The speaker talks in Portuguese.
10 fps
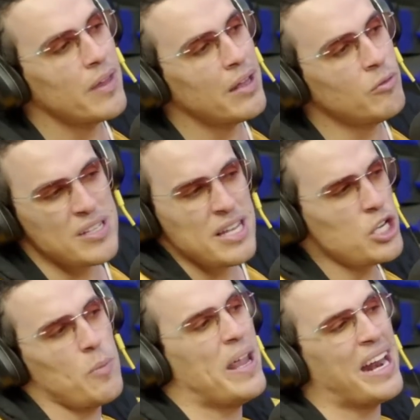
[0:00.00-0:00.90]
Não
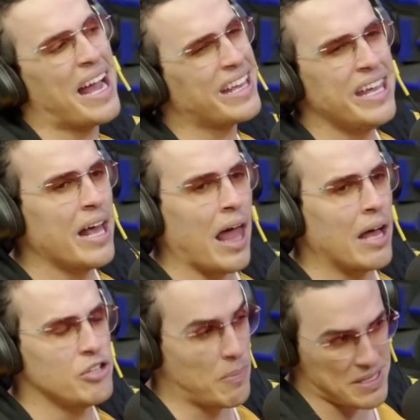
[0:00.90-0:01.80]
existe uma hierarquia
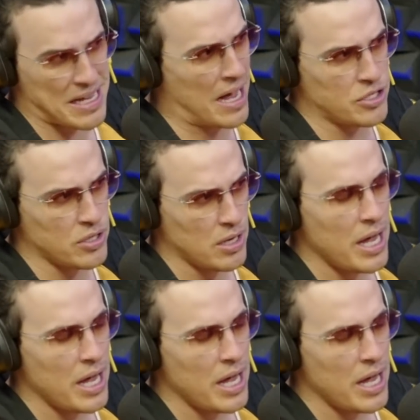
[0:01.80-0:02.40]
lá de amizade.